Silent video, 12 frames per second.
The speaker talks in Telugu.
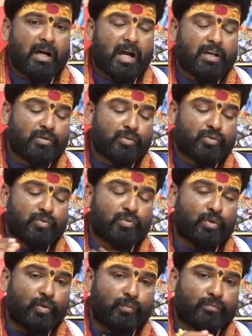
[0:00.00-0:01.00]

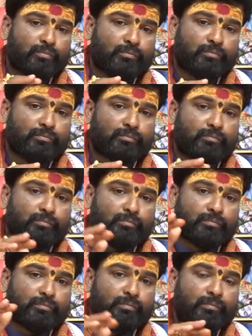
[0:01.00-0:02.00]
ఆయుష్తో
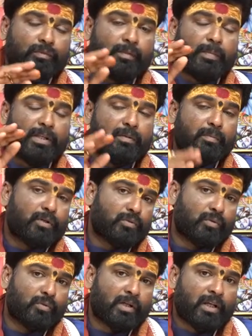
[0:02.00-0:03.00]
ఇబ్బంది
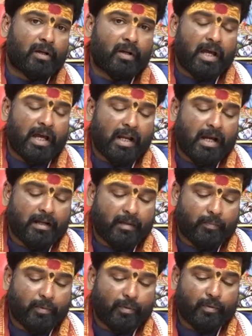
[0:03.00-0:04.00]
పడుతూ ఉంటారు
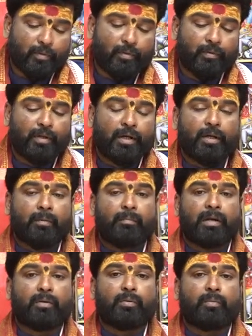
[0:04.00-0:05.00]
అలాంటప్పుడు
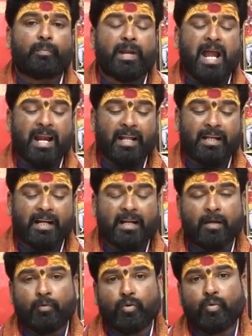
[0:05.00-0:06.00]
మనకు
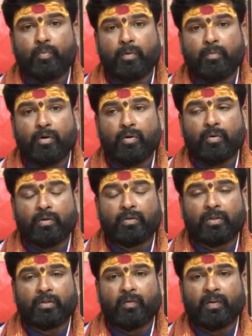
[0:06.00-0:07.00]
ప్రాణగండము రూపంలో
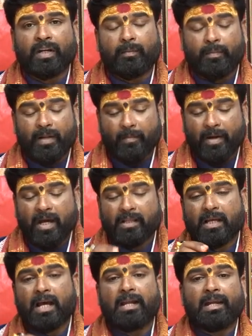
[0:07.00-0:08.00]
ఉన్నటువంటి
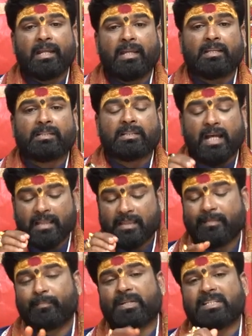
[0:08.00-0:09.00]
ప్రమాదాల్ని
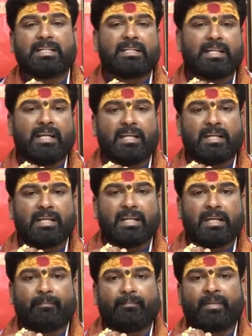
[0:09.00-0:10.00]
శాంతింప
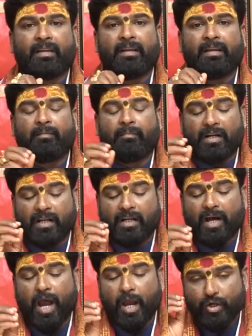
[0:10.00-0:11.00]
చేయటానికి మనకి
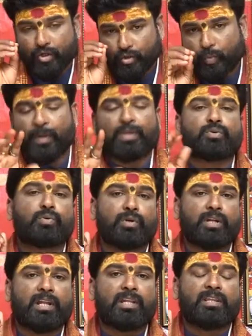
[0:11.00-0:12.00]
ఆయుష్
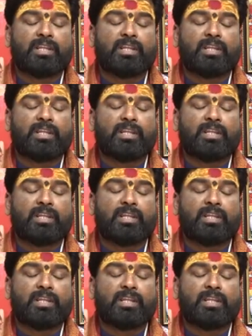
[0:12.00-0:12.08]
పెంచుకోవడానికి